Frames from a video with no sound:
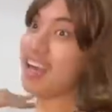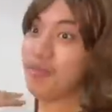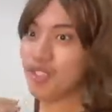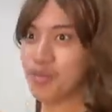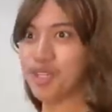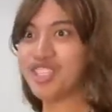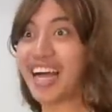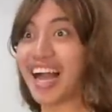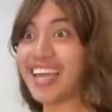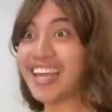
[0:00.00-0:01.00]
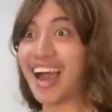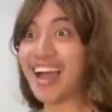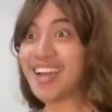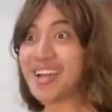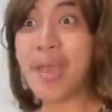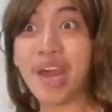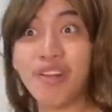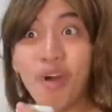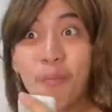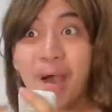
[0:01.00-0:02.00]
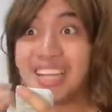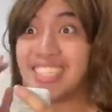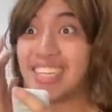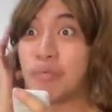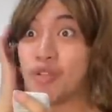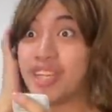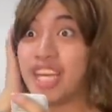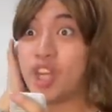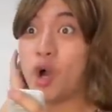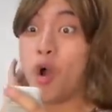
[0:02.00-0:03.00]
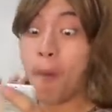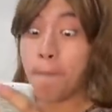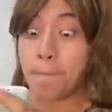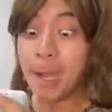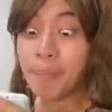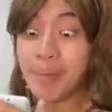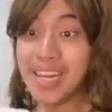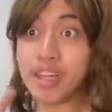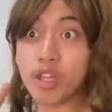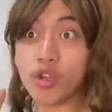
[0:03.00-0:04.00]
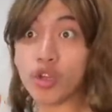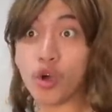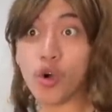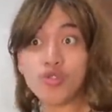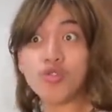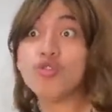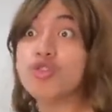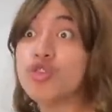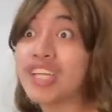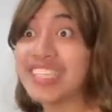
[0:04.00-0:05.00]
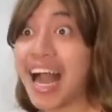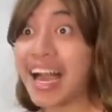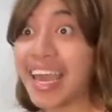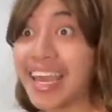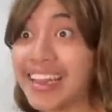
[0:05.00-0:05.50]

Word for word: mong sumunod sa akin ha! Meron akong magic remote dito. Pag pinindot ko to, susunod ka sa akin.